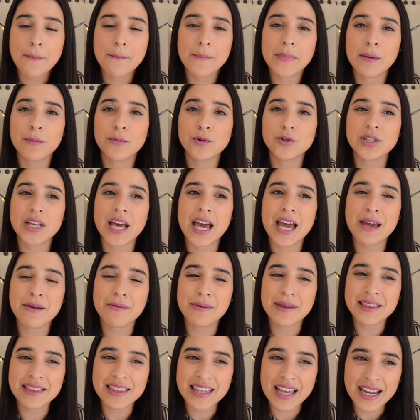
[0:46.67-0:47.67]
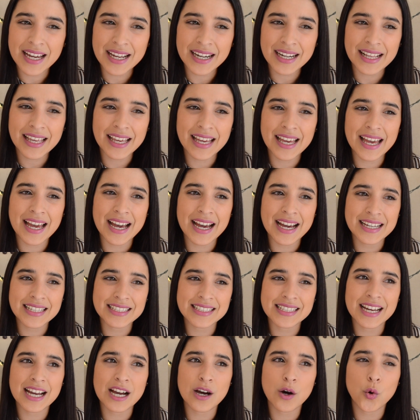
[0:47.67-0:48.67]
Vamos a evitar que
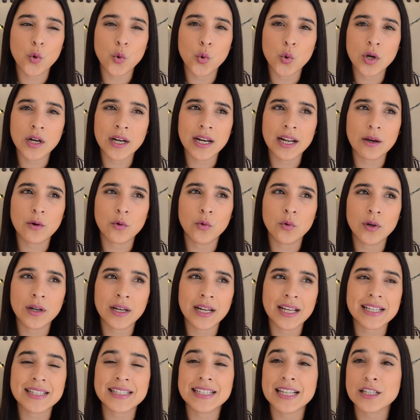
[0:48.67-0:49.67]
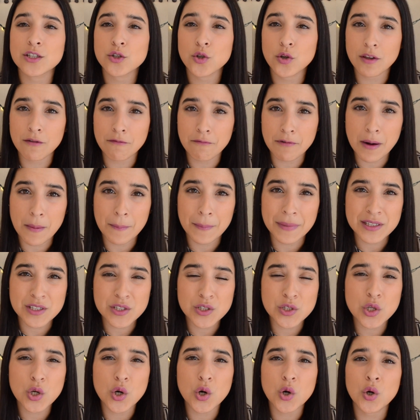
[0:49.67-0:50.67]
haya un, exceso de
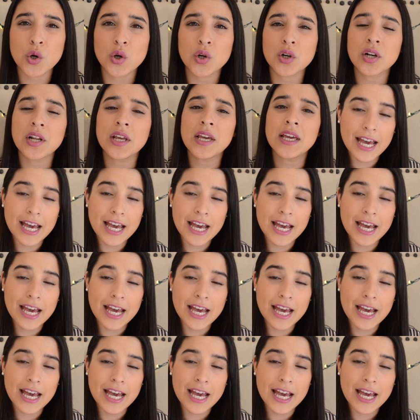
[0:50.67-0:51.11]
inflamación.